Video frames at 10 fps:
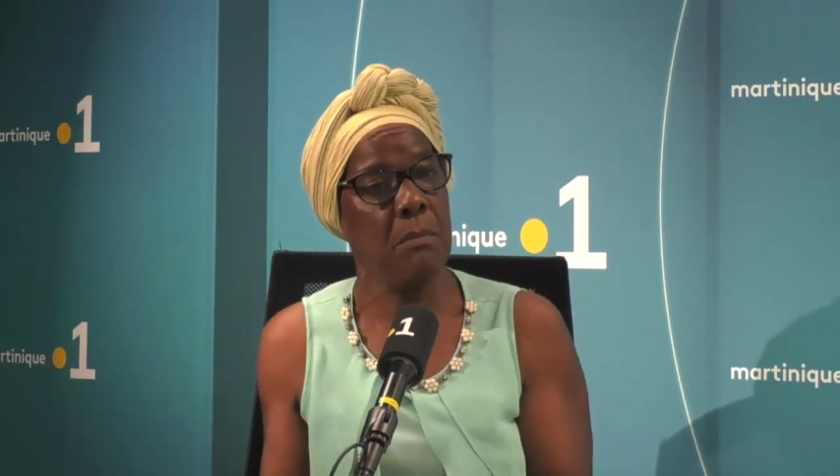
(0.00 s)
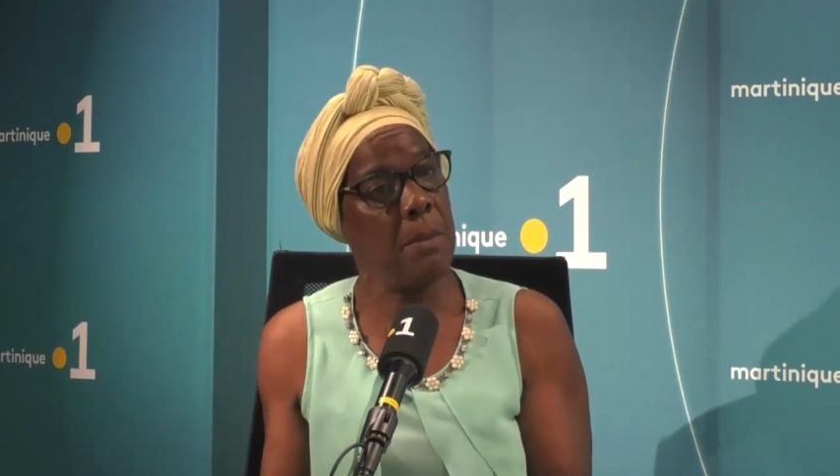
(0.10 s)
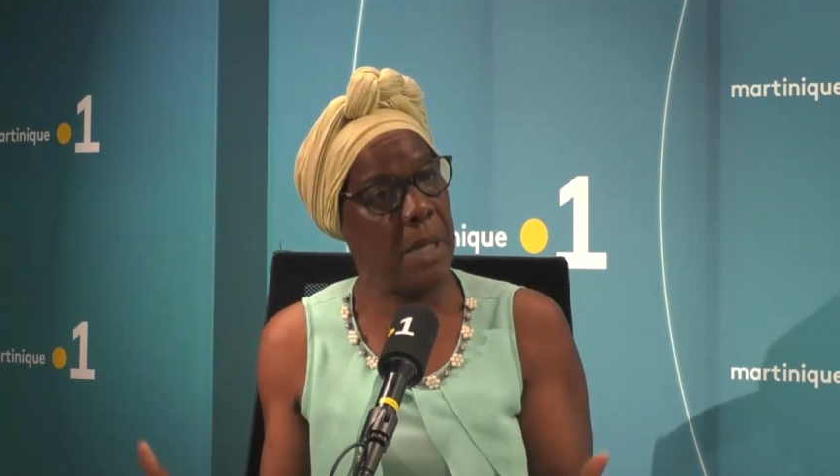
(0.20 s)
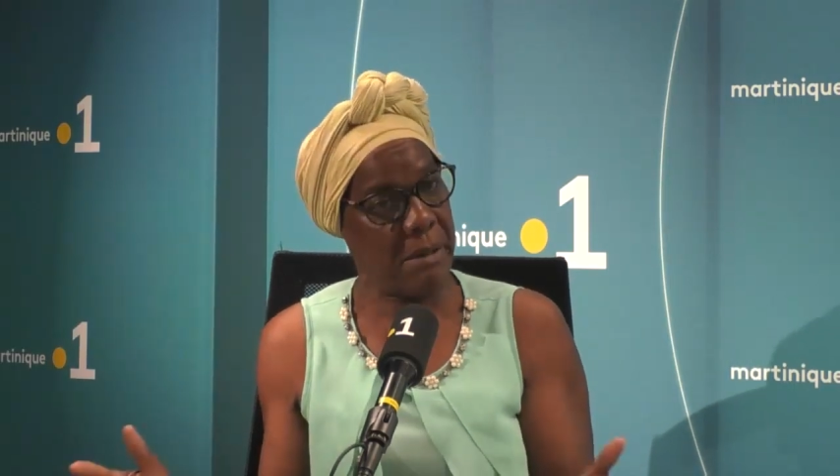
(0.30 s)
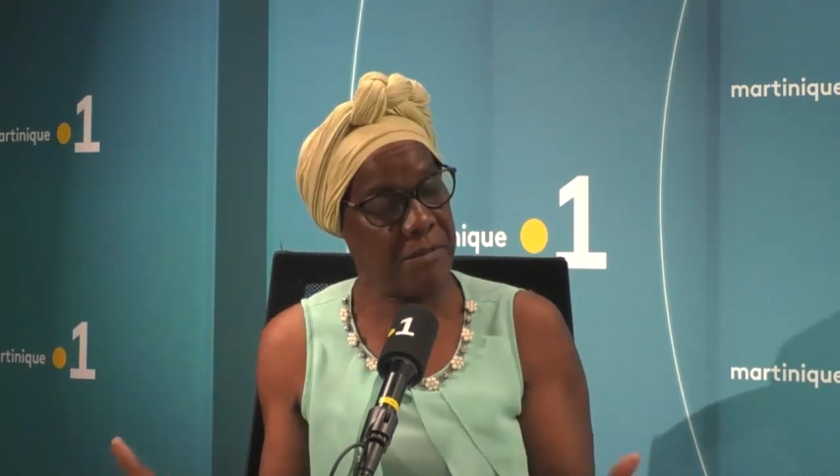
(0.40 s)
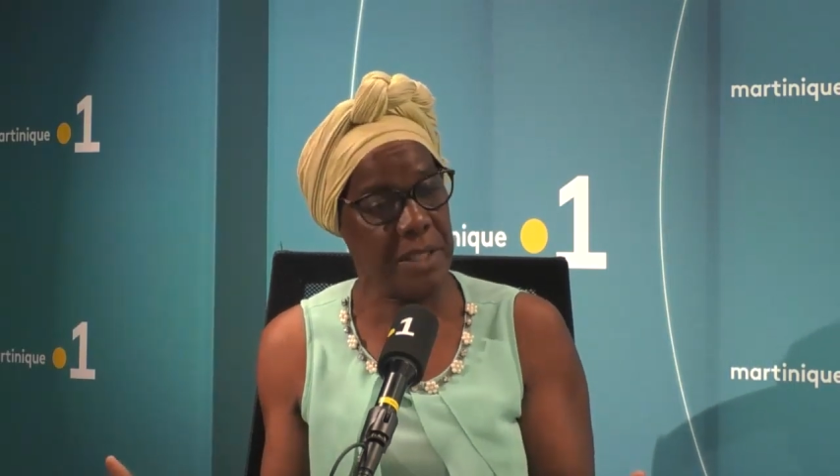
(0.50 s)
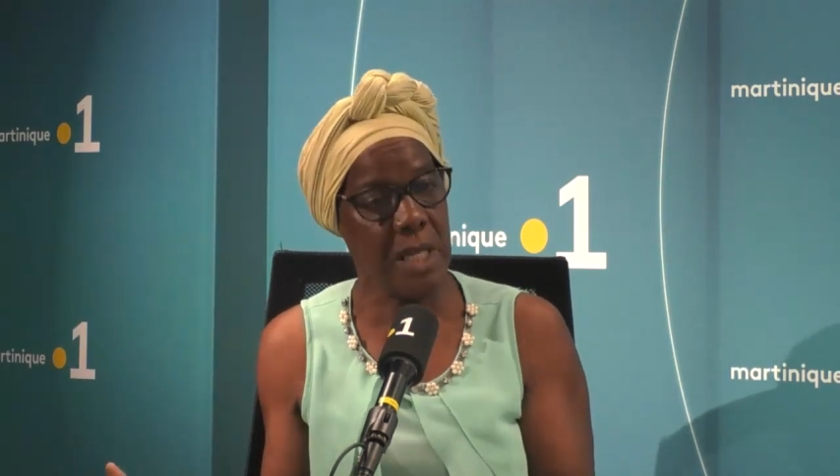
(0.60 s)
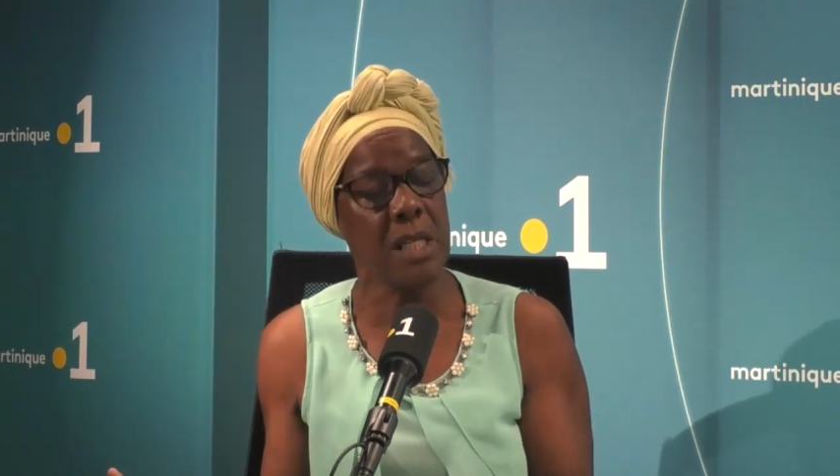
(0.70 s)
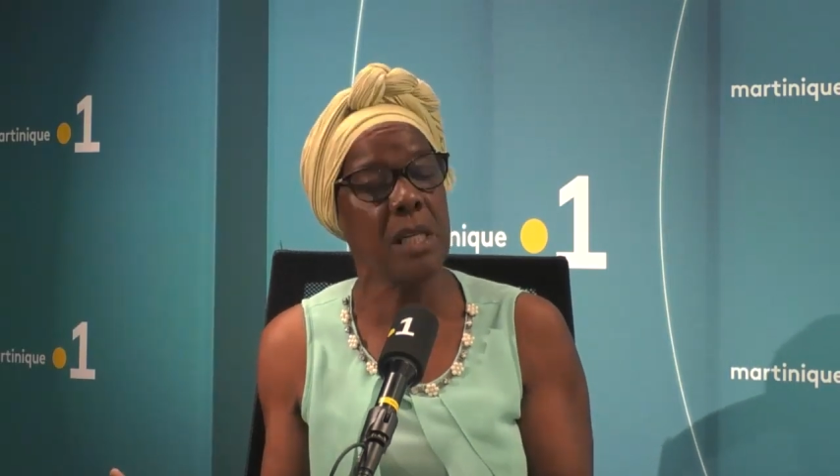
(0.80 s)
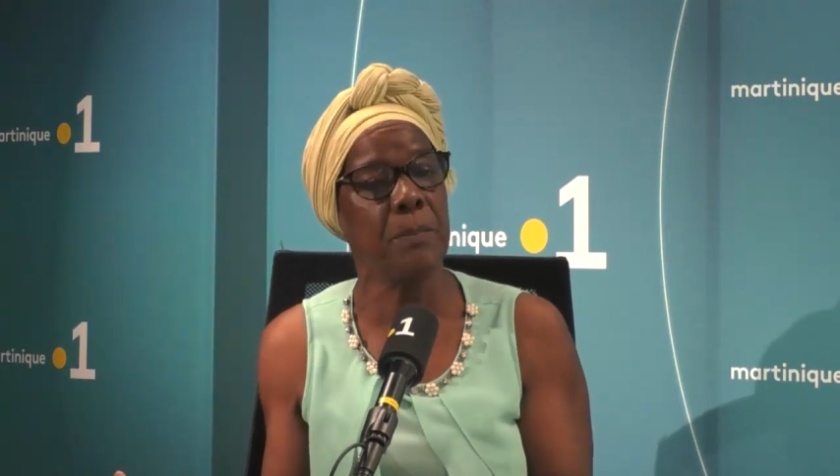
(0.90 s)
Mais on va
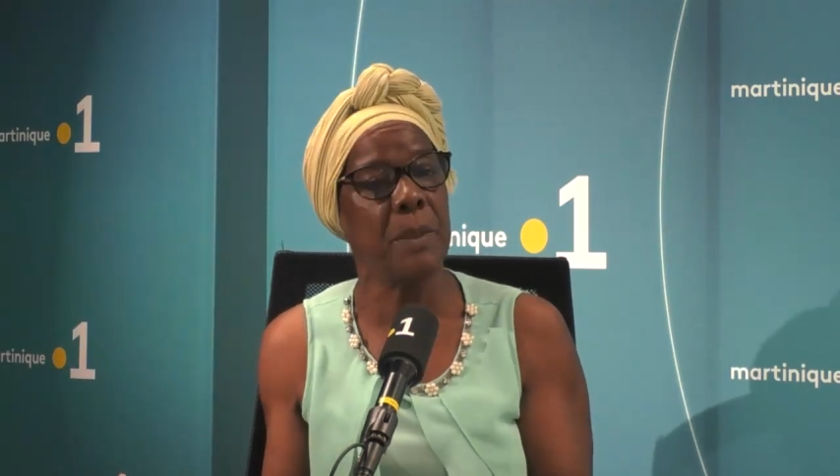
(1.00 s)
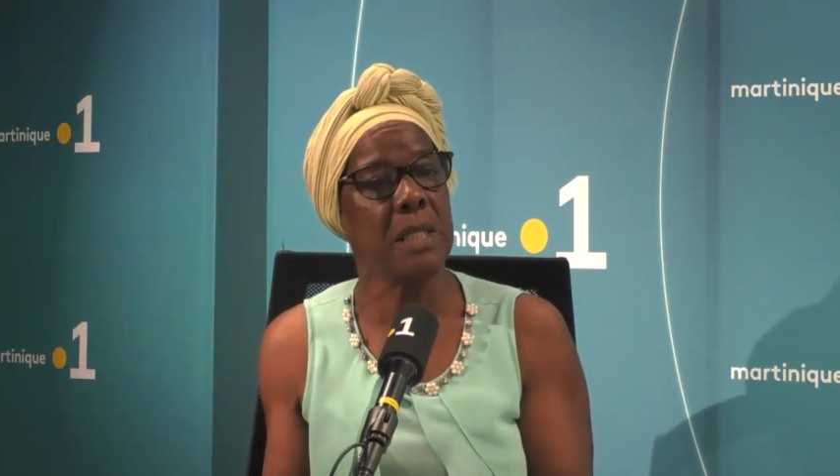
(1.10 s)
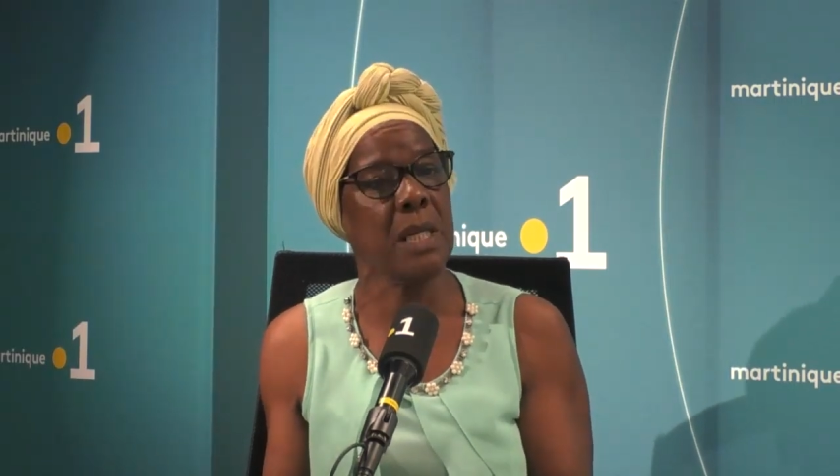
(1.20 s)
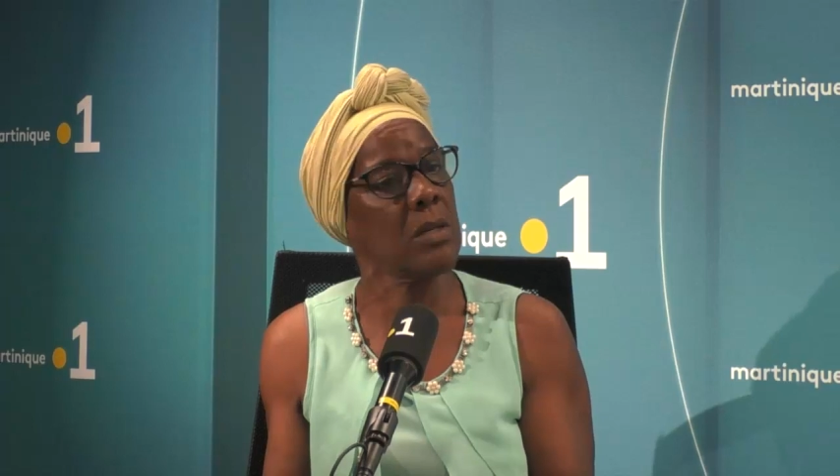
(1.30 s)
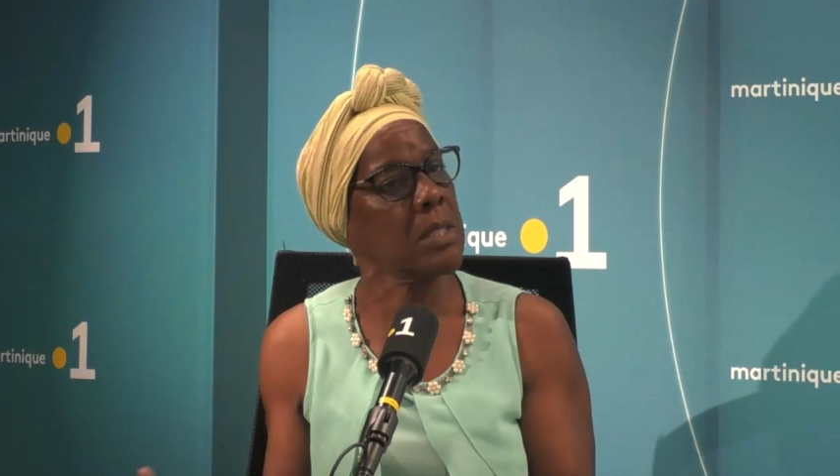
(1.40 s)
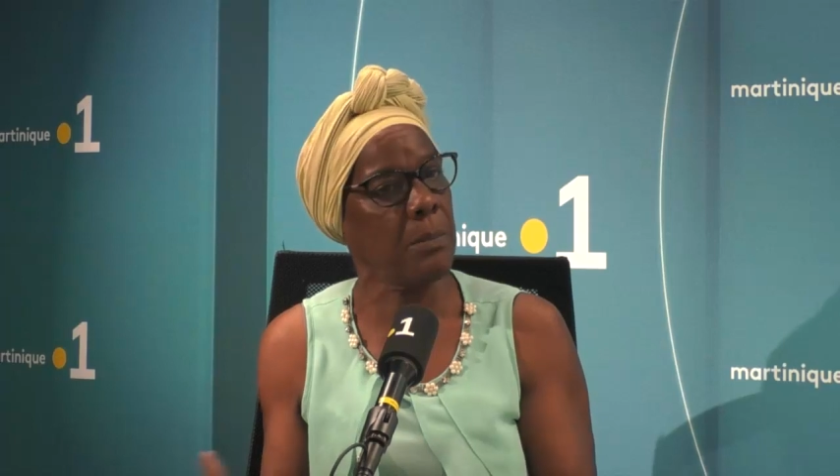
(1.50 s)
répéter que